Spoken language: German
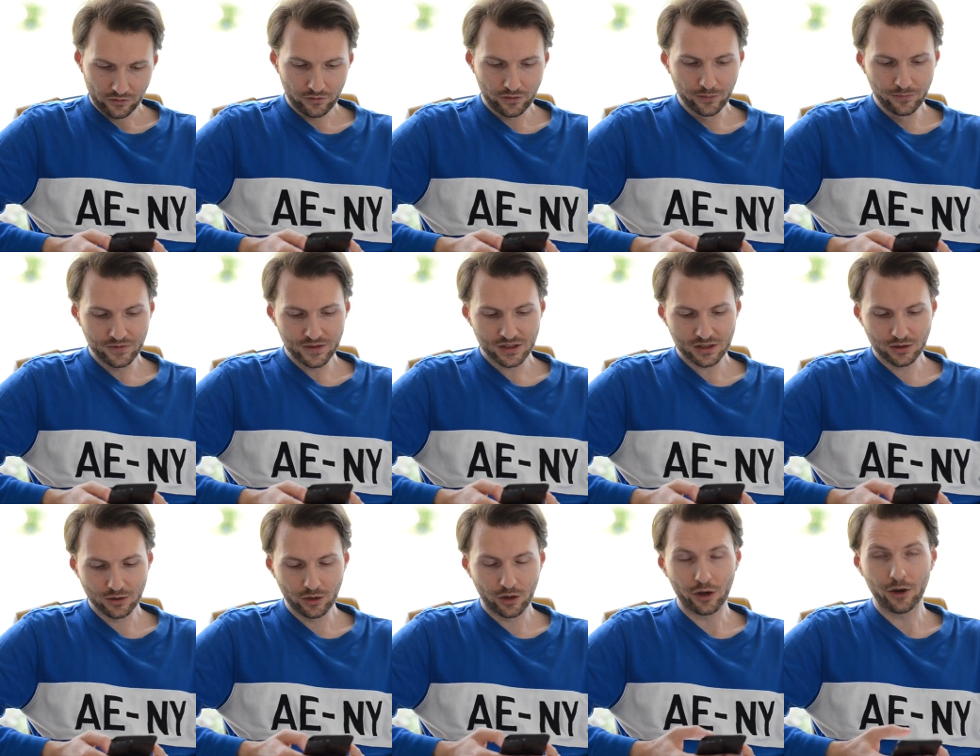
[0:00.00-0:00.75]

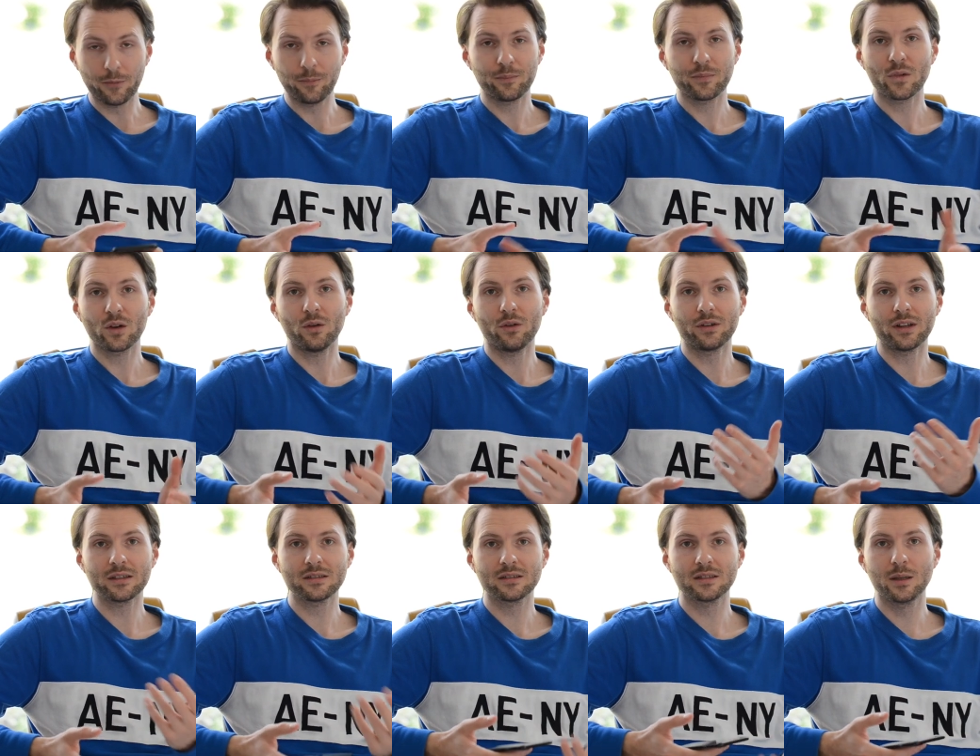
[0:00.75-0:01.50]
15,9.
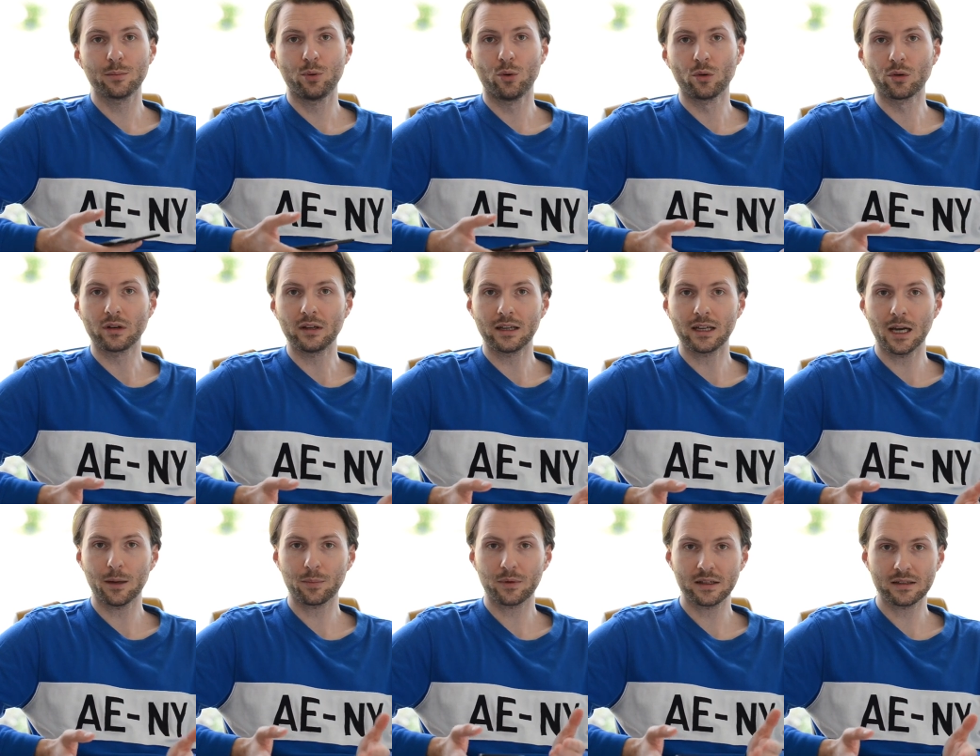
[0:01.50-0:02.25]
Und das ist der Punkt.
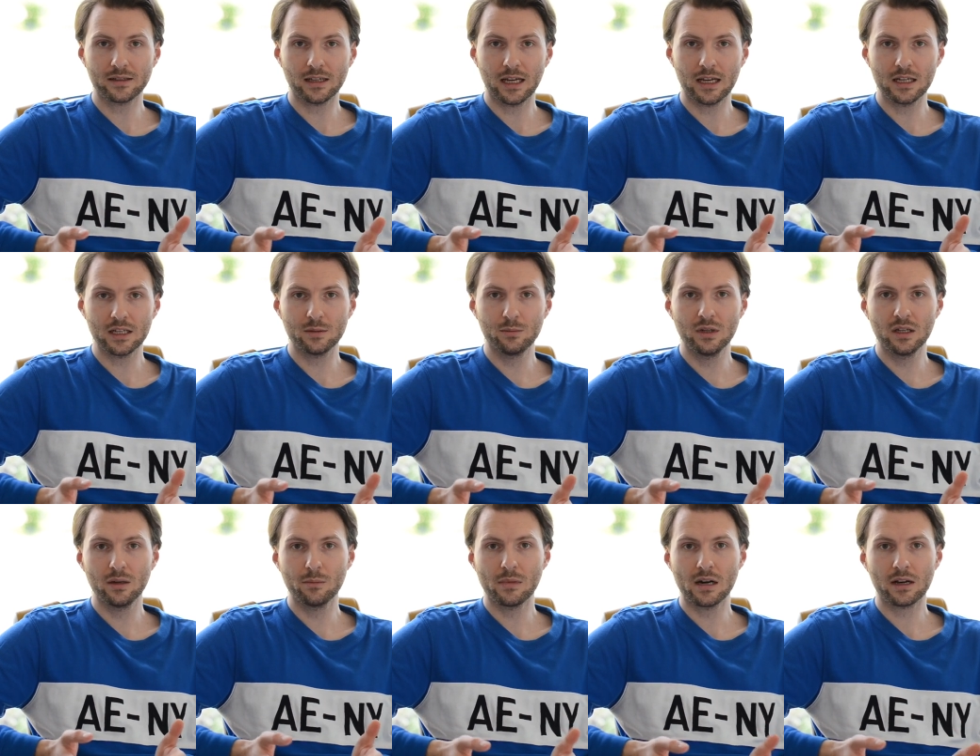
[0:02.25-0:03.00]
Ich habe ganz ehrlich
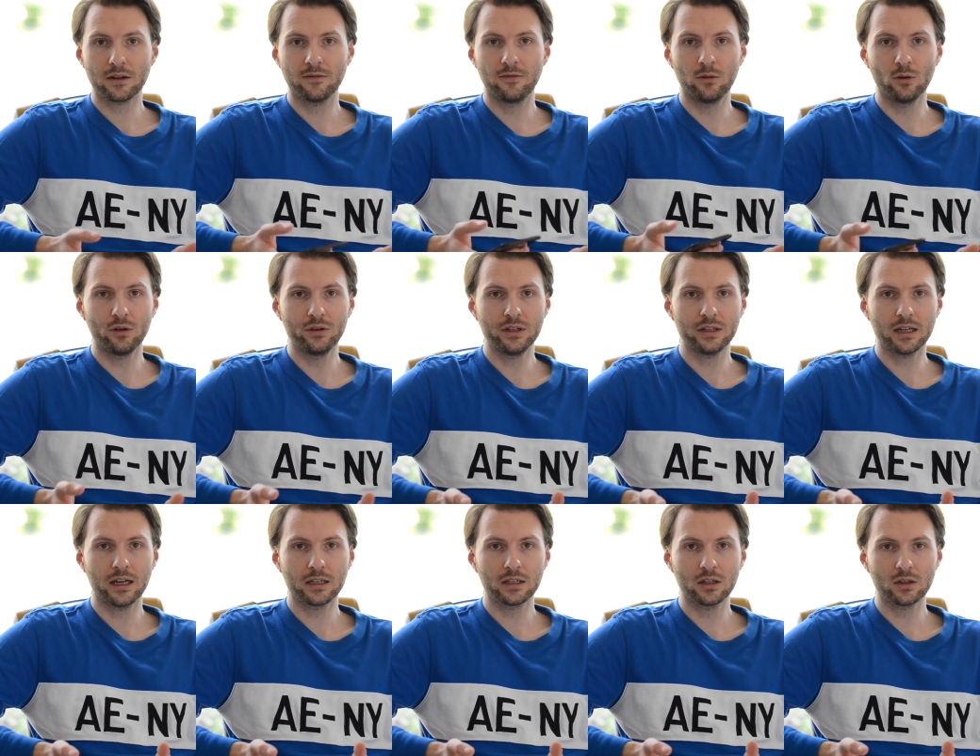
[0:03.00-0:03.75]
mir den Markt vorher
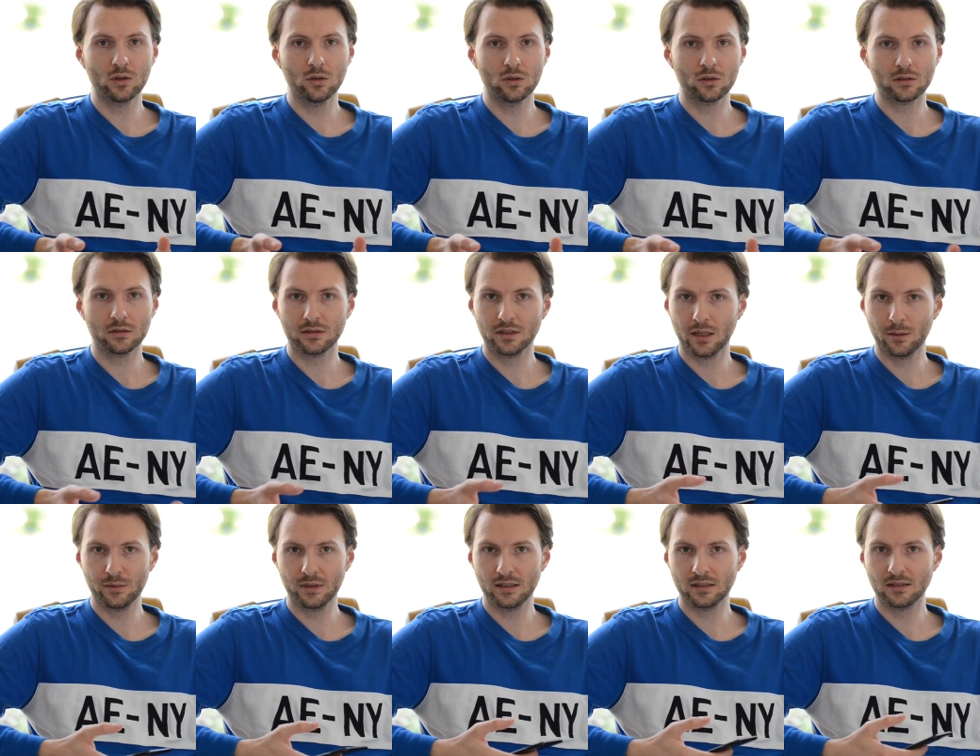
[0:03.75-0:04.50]
nicht angeguckt. Das
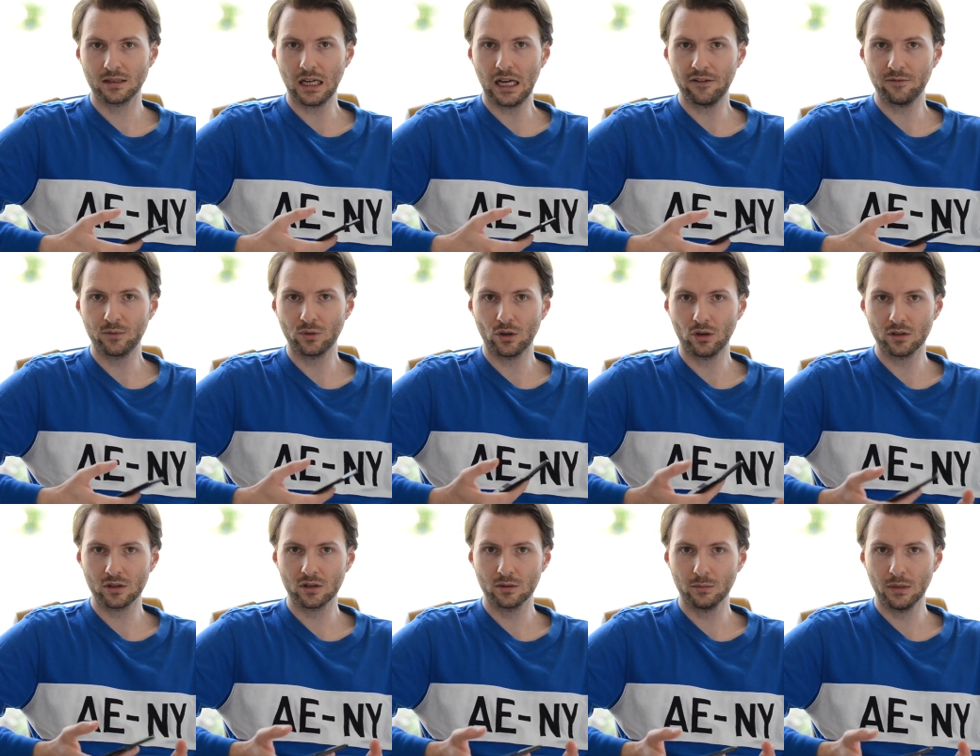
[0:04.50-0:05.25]
habe ich jetzt live mit
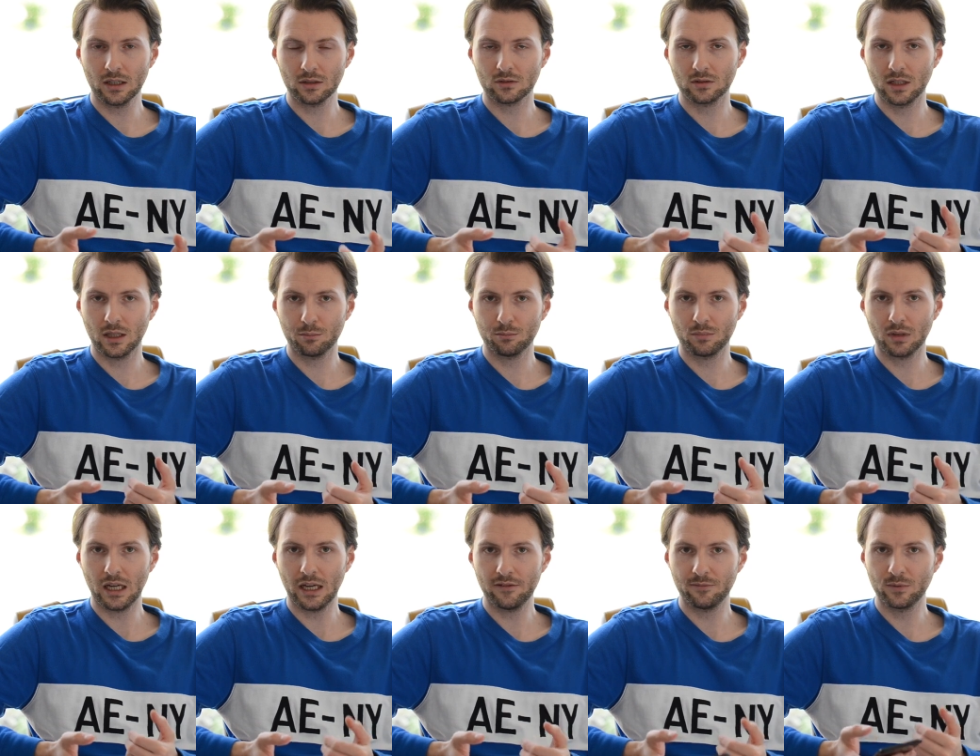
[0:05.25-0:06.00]
euch gemacht und
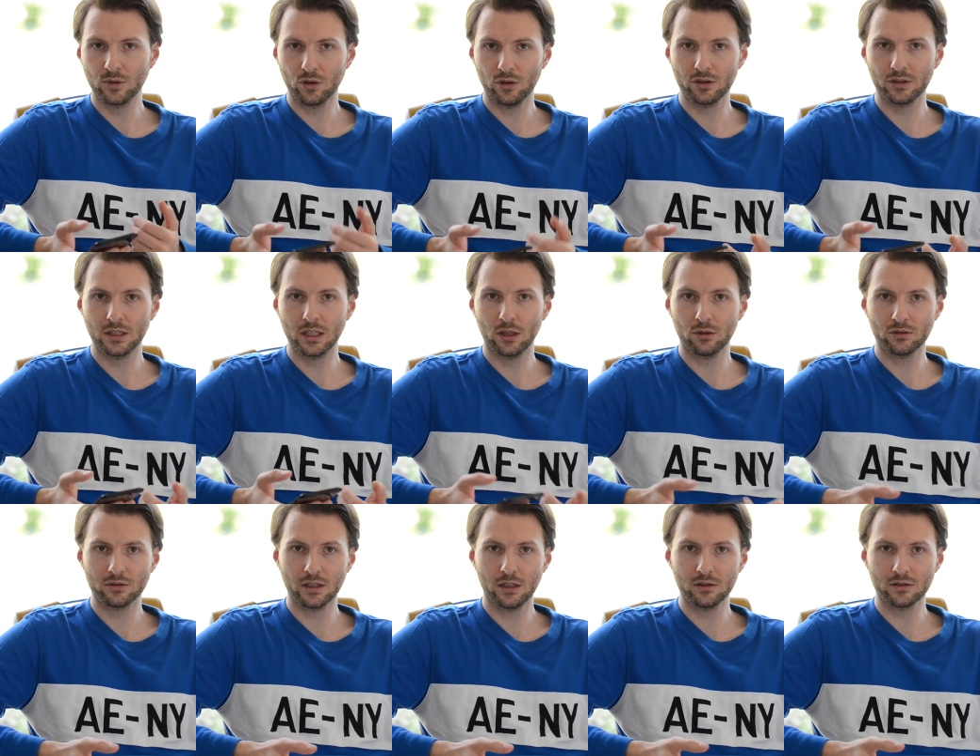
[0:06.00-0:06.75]
habe live mit euch die
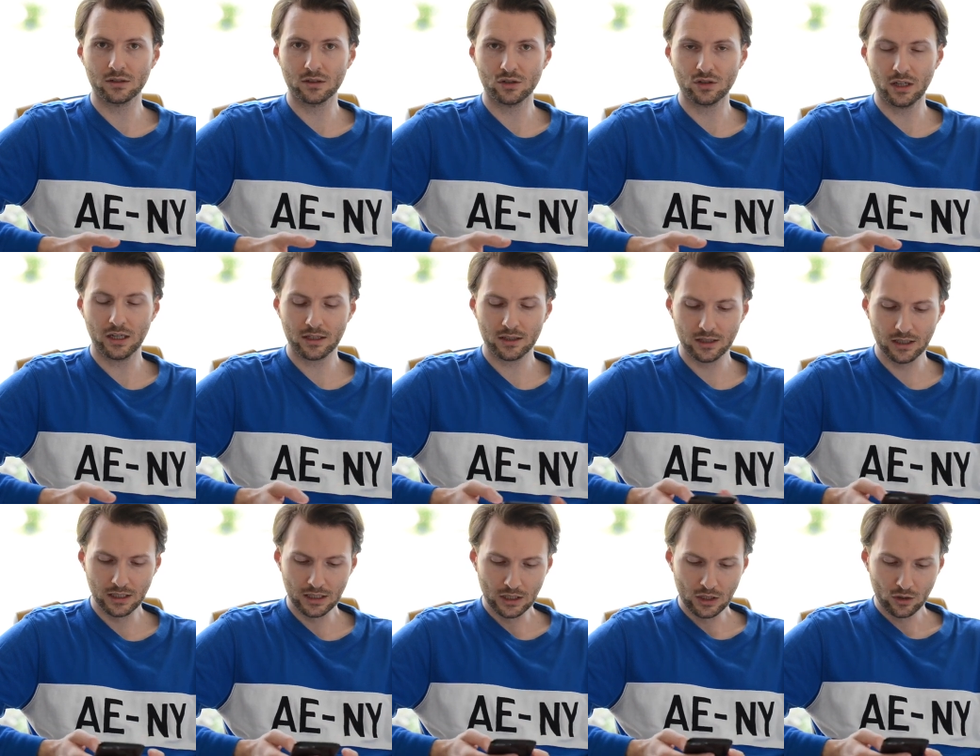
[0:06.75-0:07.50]
Autos ausgecheckt.